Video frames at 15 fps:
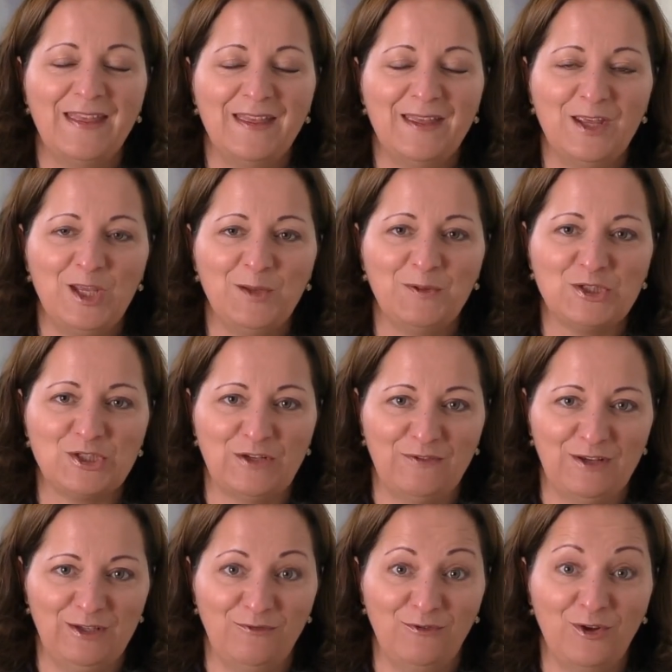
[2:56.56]
Ich bin
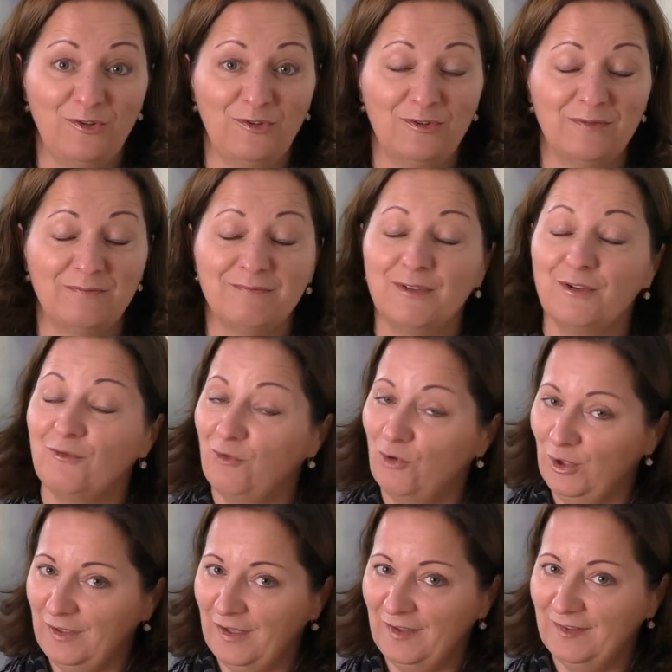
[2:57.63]
Stefanie Voss.
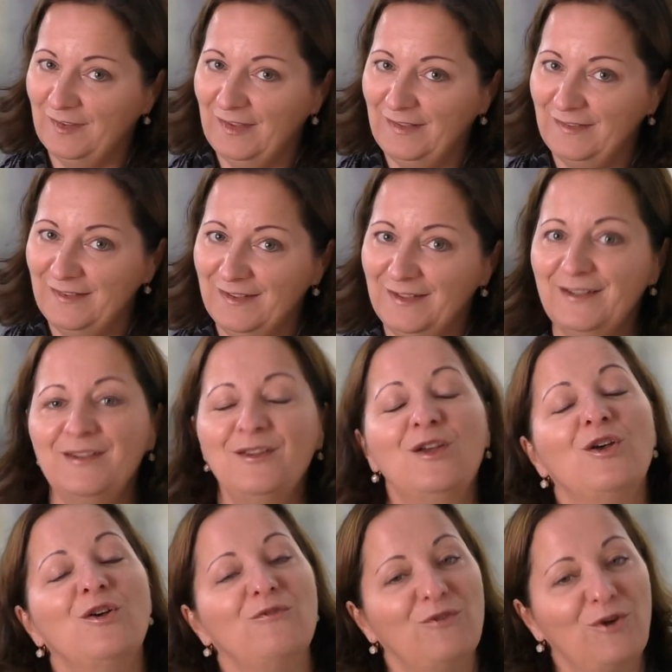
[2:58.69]
Vortragsrednerin,
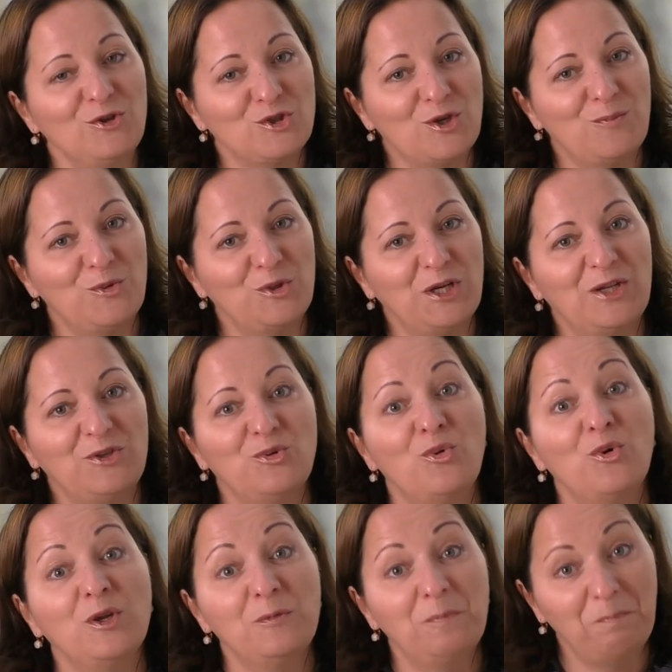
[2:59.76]

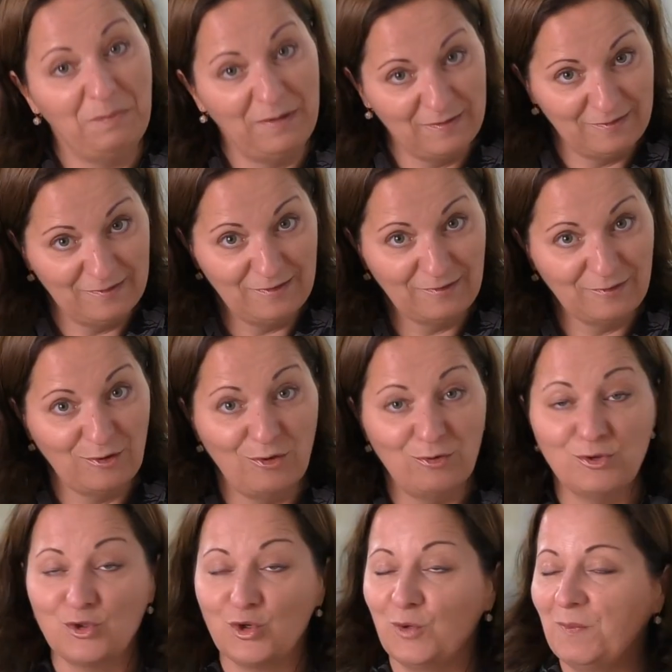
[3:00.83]
Workshop-Moderatorin,
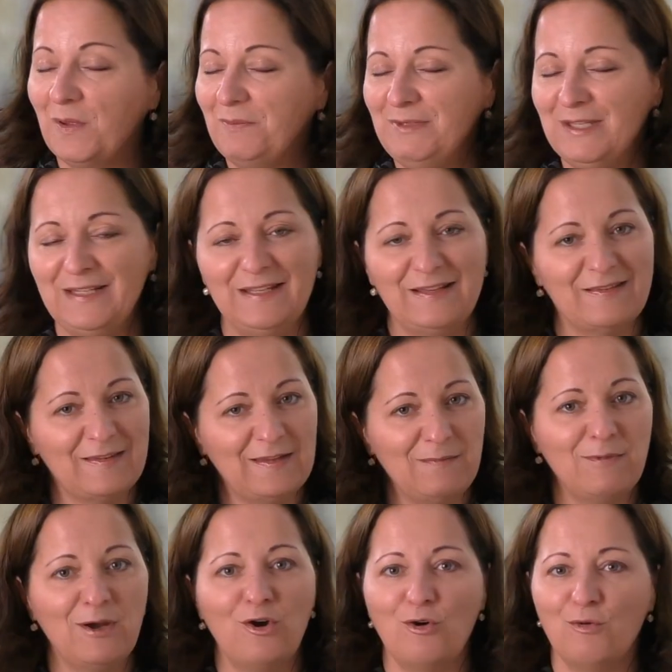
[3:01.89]
Business-Coach und bei mir geht es
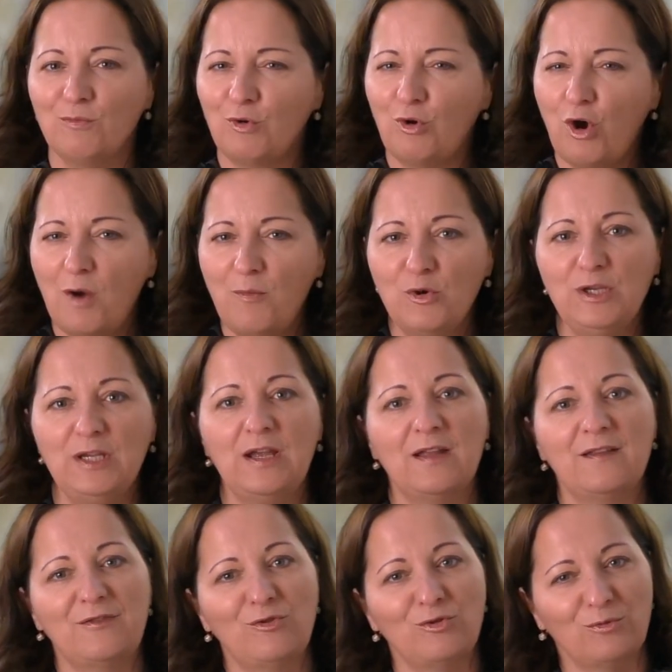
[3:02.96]
immer um
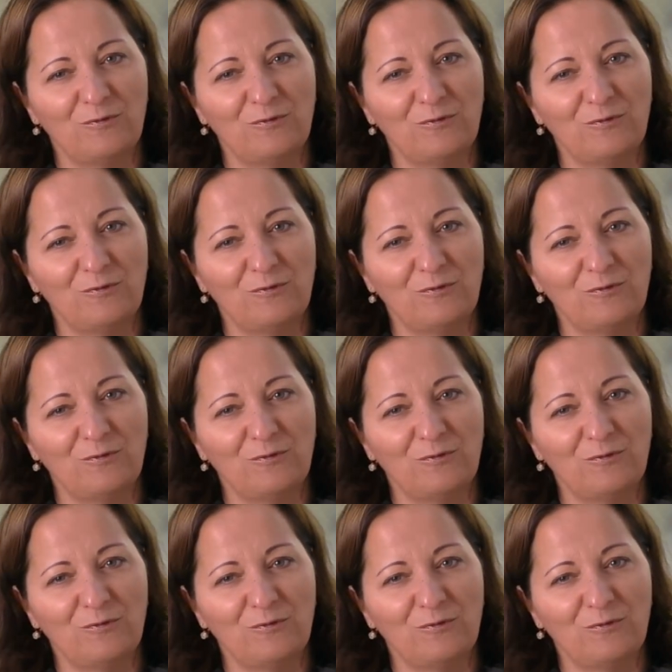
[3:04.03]
Kommunikation, um